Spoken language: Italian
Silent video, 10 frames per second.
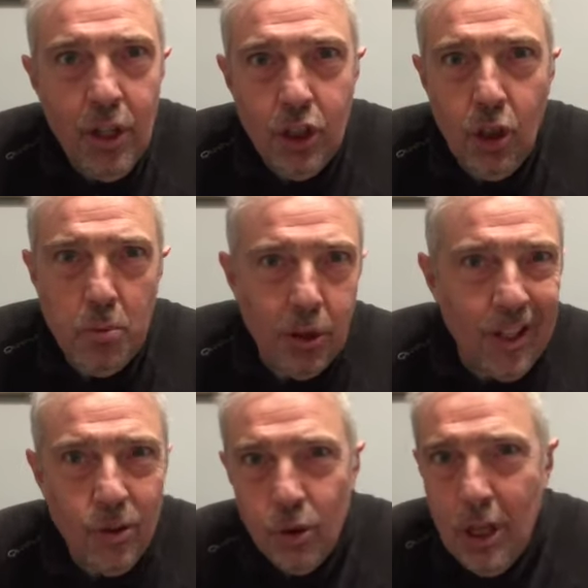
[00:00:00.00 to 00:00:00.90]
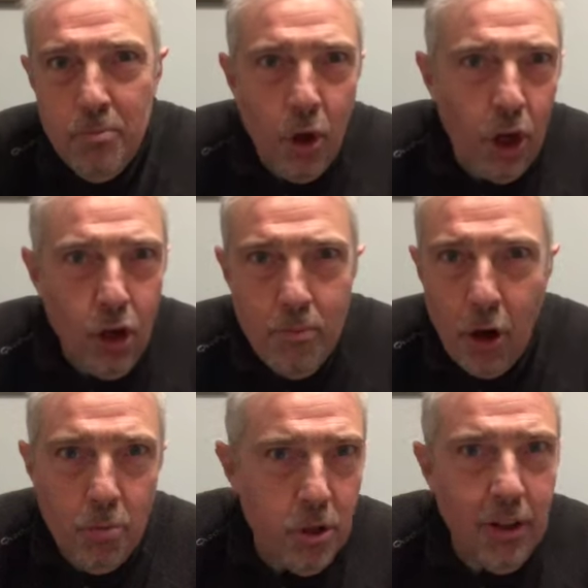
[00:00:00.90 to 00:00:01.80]
dopo tanto tempo che non parlo
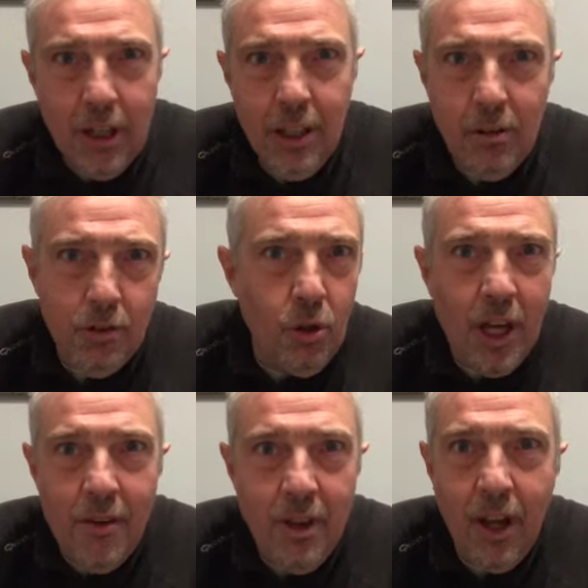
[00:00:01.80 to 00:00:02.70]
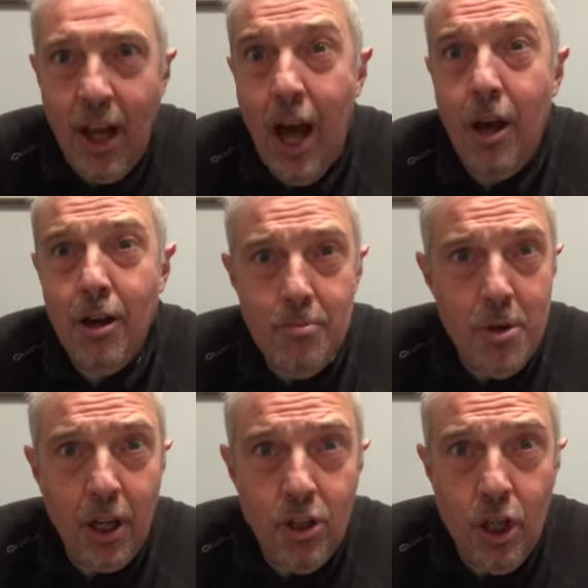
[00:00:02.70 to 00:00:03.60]
più davanti a una videocamera. Ah, per
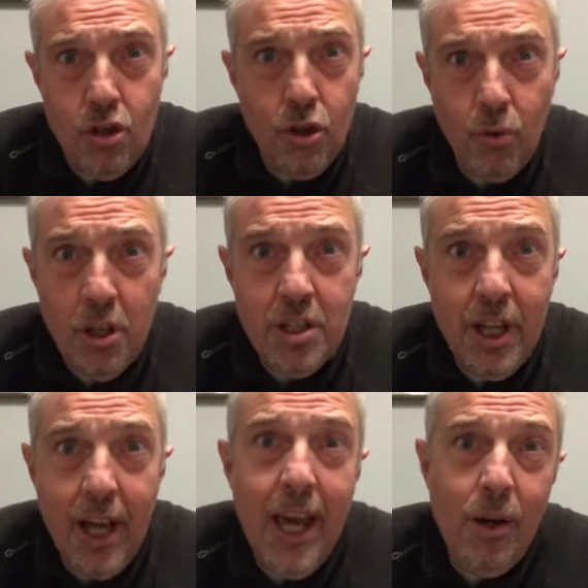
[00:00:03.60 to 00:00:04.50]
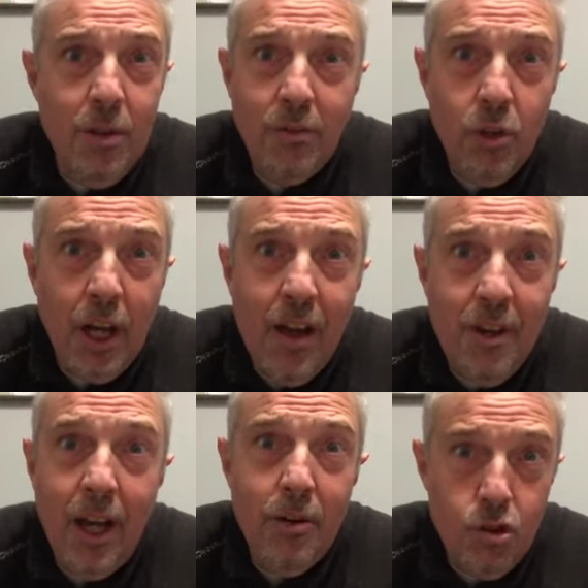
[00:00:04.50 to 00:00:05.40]
inciso, questa è una
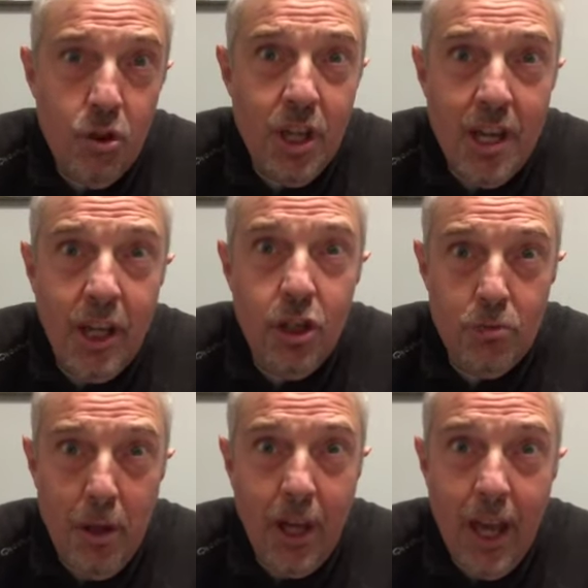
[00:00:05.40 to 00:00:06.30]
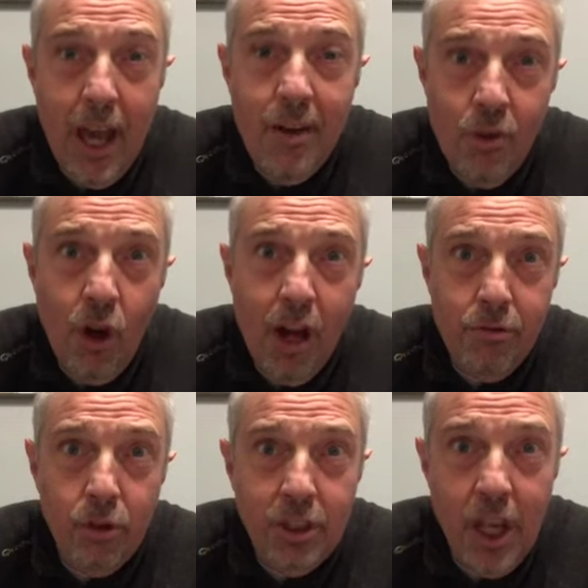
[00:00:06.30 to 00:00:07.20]
videocamera sui generis perché è il mio
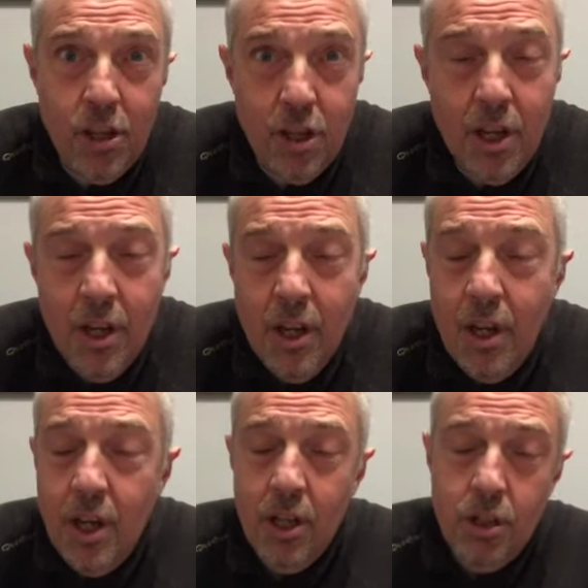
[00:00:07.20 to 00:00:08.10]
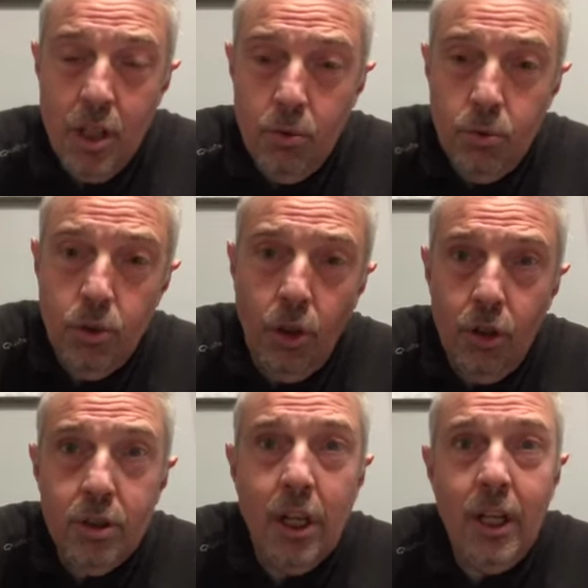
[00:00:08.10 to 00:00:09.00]
iPhone 10
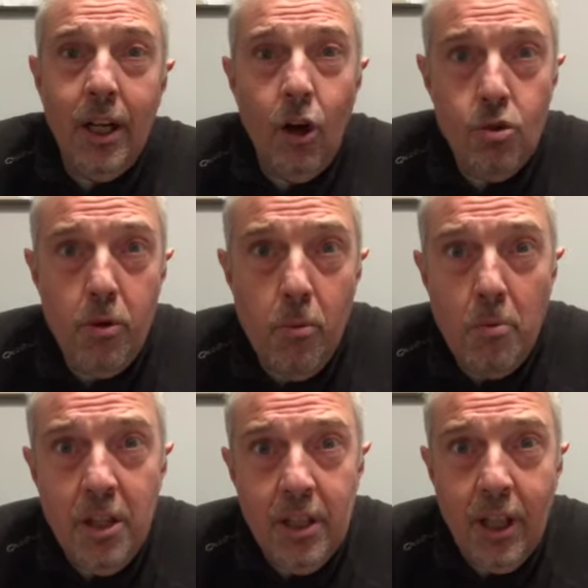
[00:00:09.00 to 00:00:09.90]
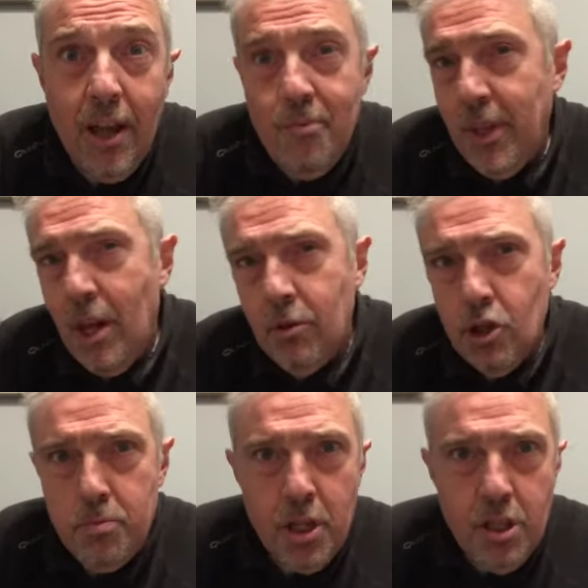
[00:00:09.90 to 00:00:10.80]
tenuto dal Osmo Mobile 3. È una
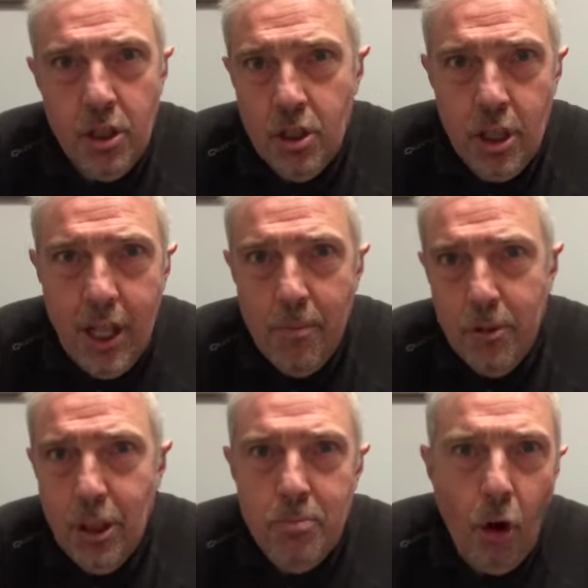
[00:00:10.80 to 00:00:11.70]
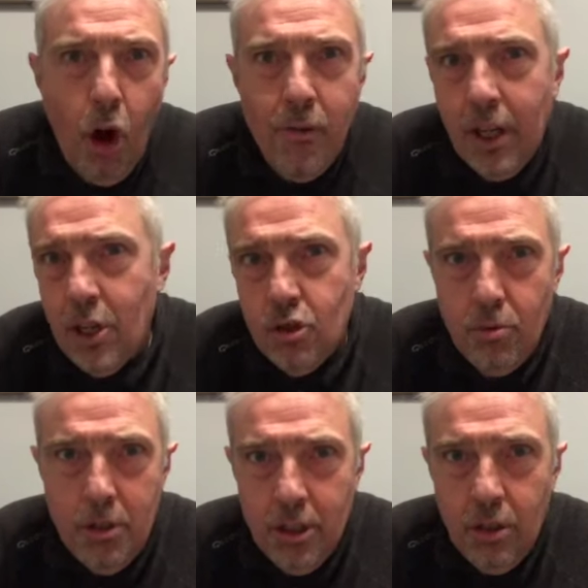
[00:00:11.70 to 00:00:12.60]
specie di setup di prova che sto
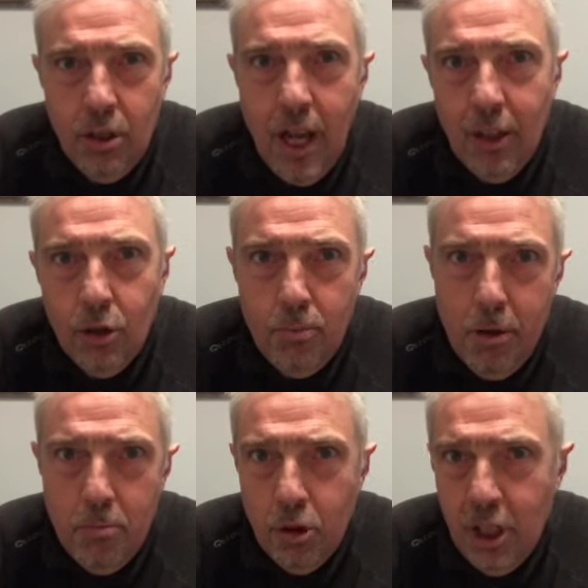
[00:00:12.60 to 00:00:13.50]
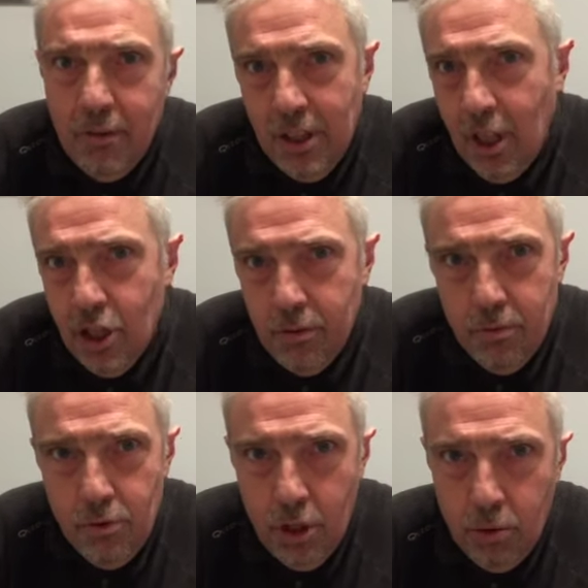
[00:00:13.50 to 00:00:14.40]
mettendo in atto per poter vedere se
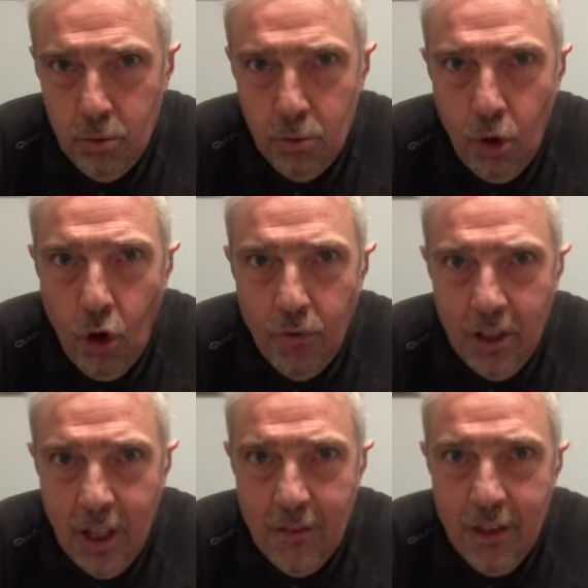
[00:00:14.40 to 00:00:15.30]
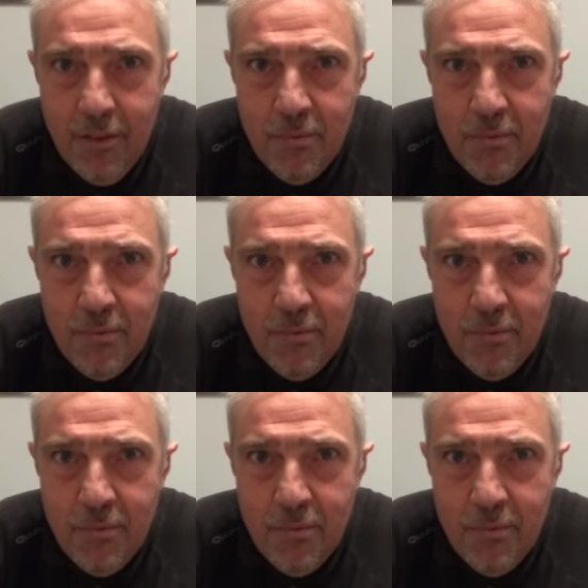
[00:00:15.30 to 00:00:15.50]
funziona tutto come deve